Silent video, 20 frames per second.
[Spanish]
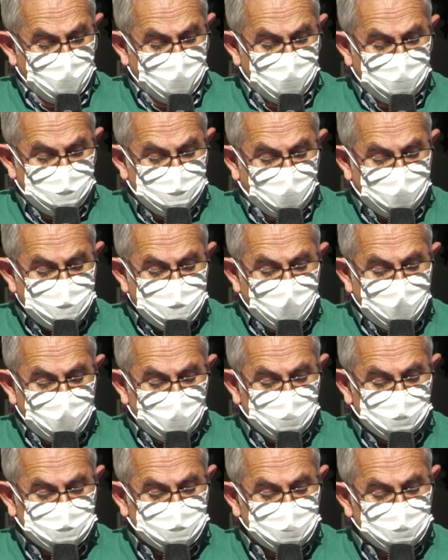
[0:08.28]
En España
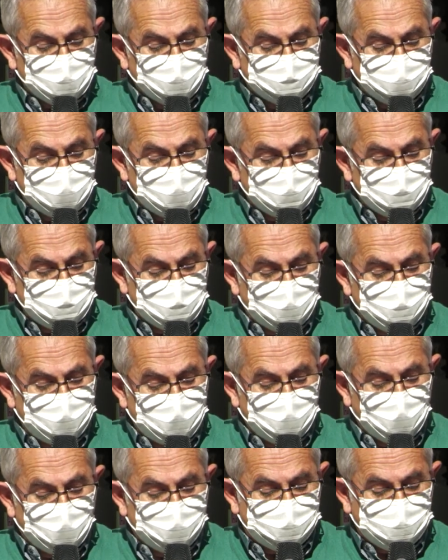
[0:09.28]
la Constitución de
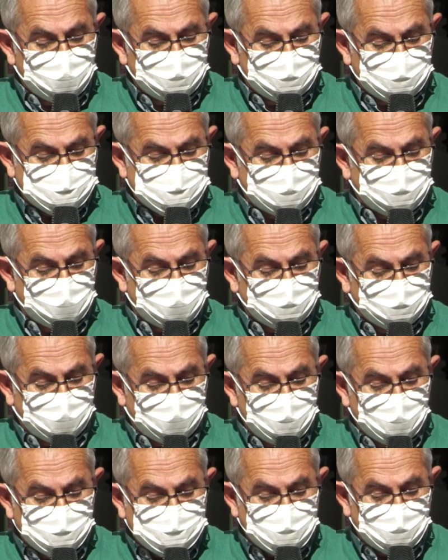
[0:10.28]

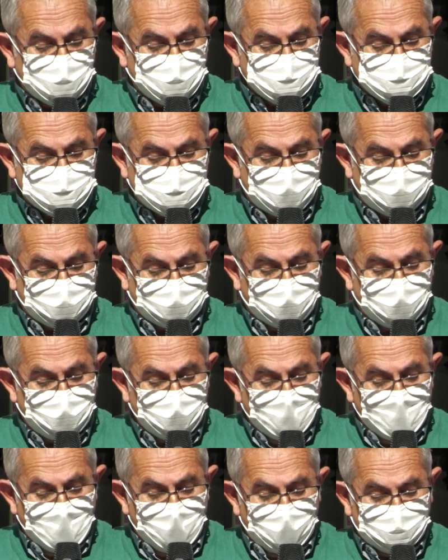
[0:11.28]
1978
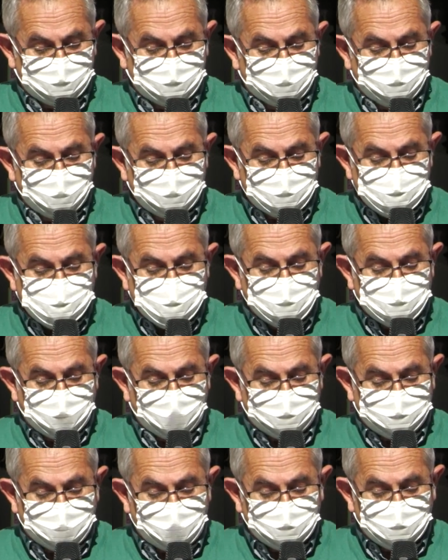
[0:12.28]
consagra, a través de sus
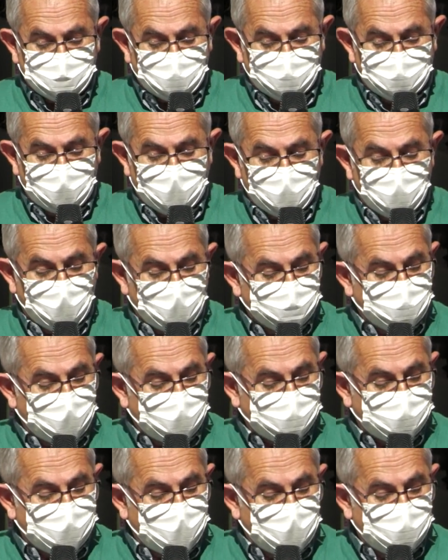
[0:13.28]
preceptos, la
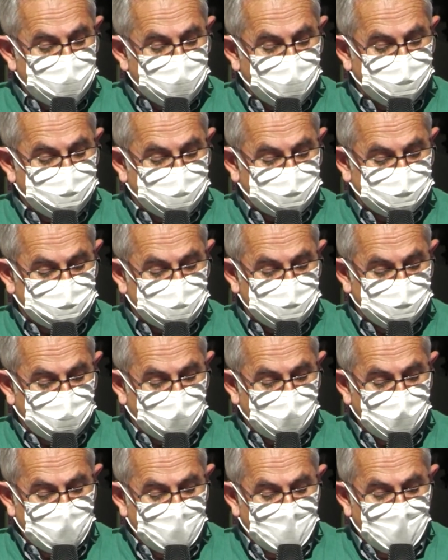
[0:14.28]
igualdad real y
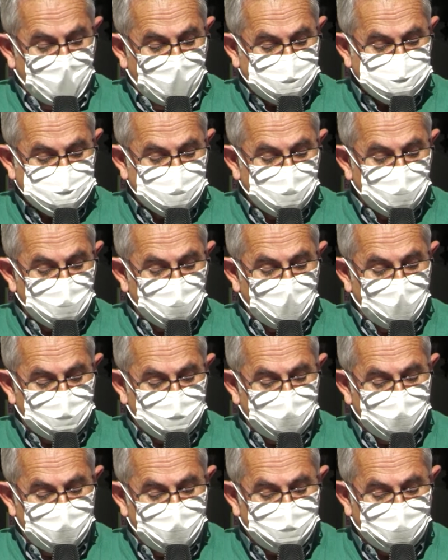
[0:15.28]
efectiva, así como la
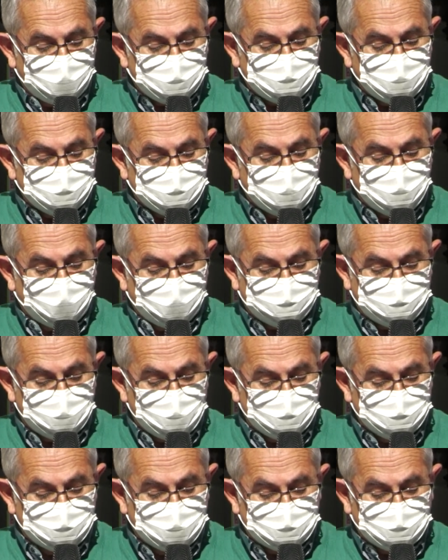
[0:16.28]
plena
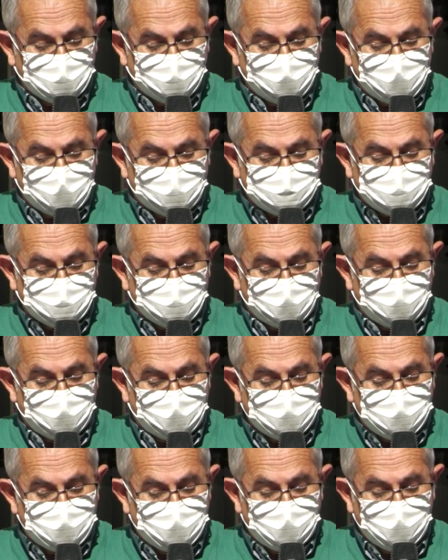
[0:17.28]
participación de toda la
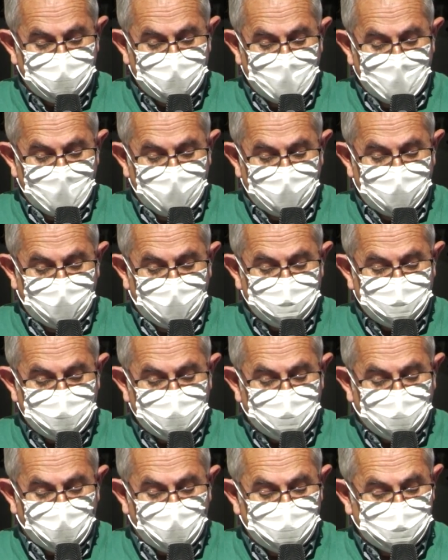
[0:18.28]
ciudadanía en la
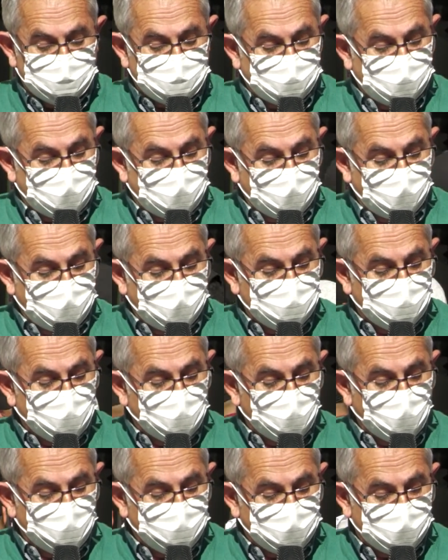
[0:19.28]
vida política,
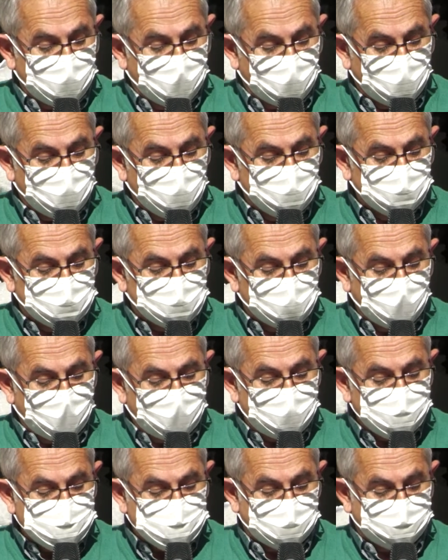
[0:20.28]
económica,
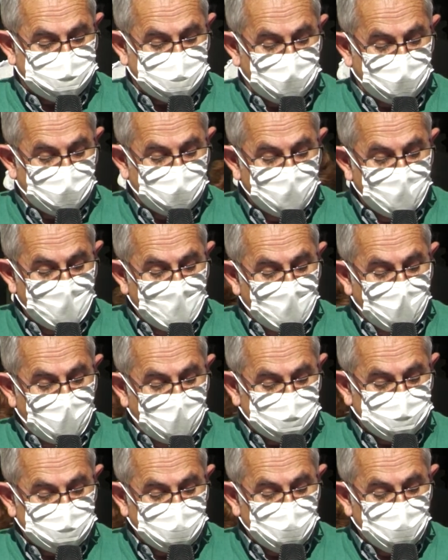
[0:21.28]
cultural y social.
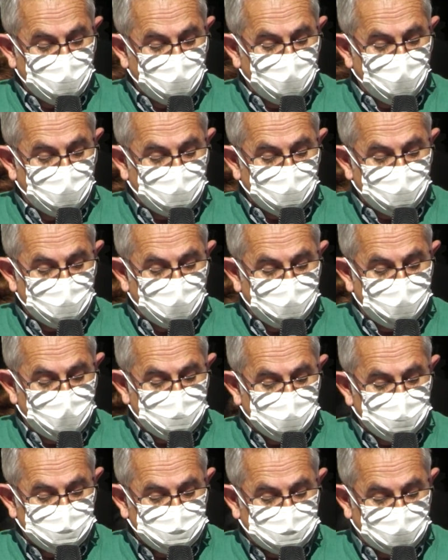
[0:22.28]
Artículo
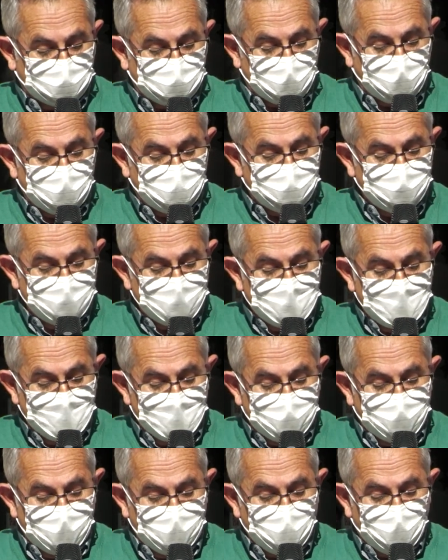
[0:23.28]
9.2,
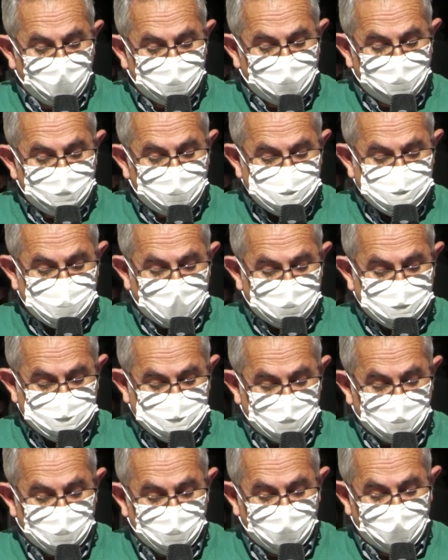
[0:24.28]
la igualdad de
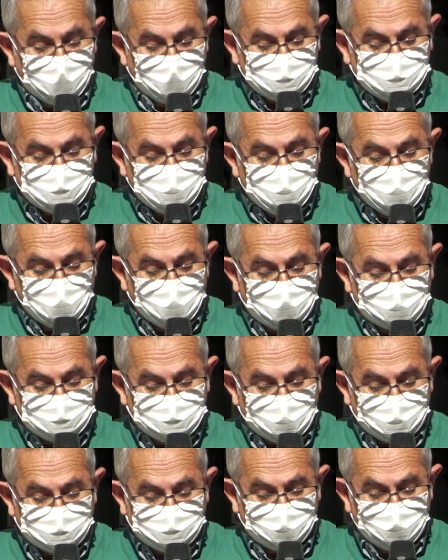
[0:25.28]
sexo. Artículo
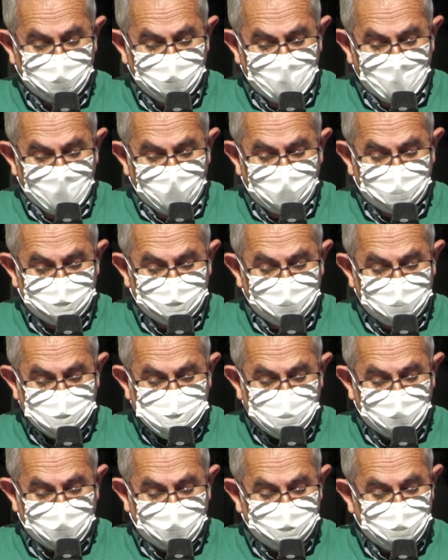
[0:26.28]
14, el
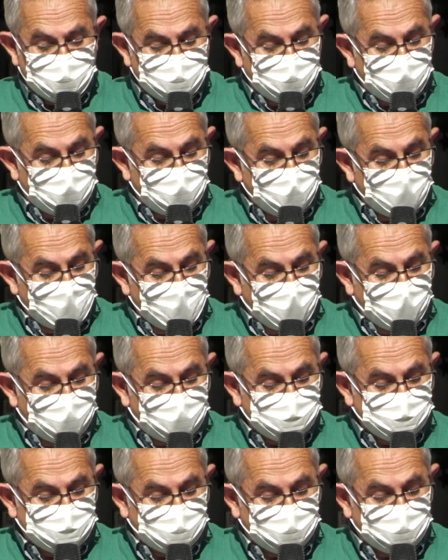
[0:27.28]
derecho a la vida, a
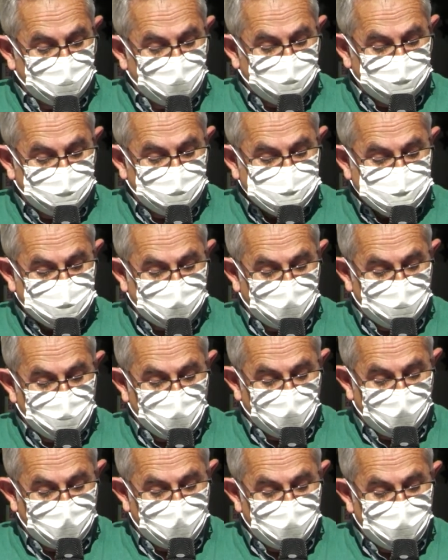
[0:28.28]
la integridad física y
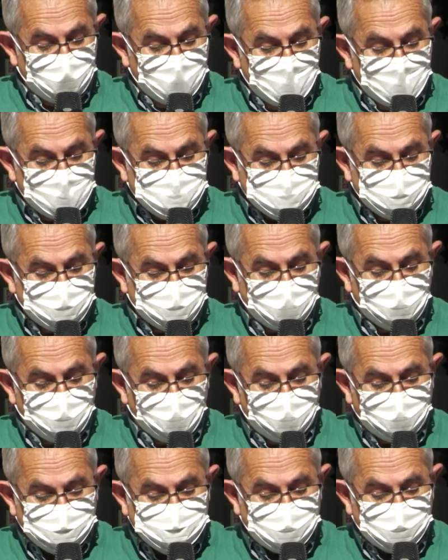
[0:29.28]
moral, sin que
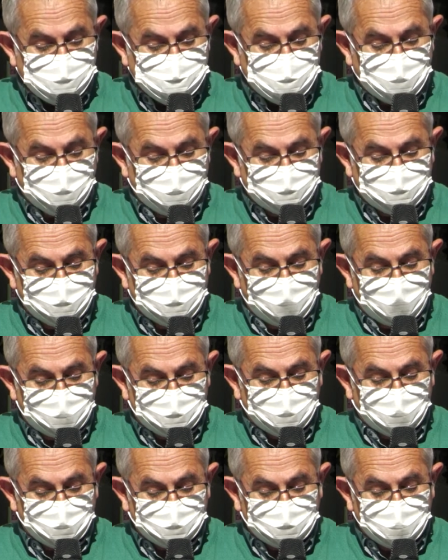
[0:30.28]
pueda ser sometida
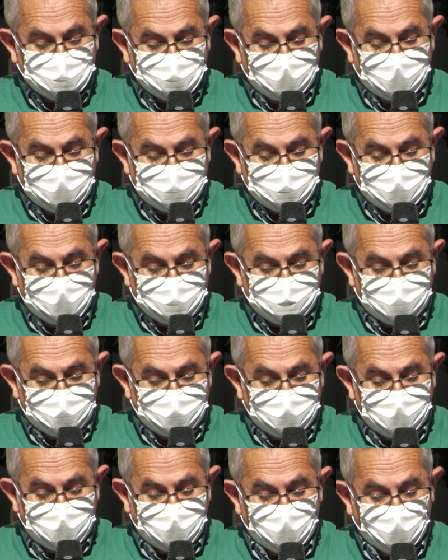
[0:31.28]
a tortura ni a
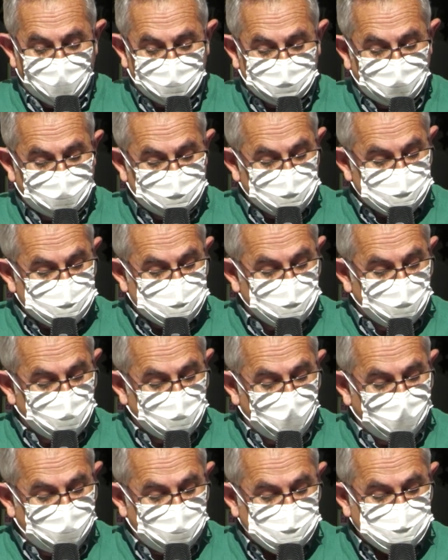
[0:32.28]
penas o tratos
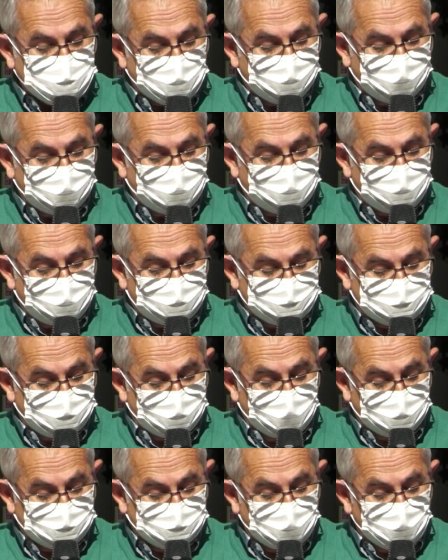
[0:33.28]
inhumanos o
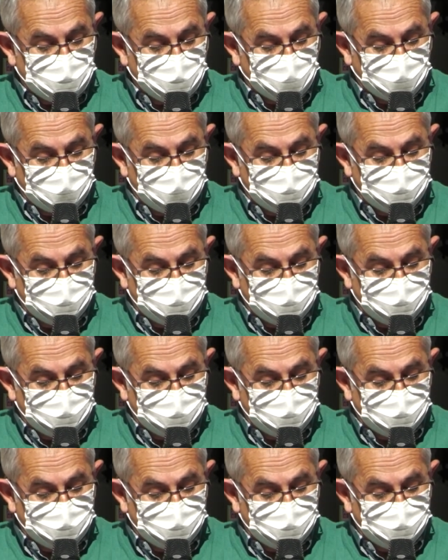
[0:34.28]
degradantes. Artículo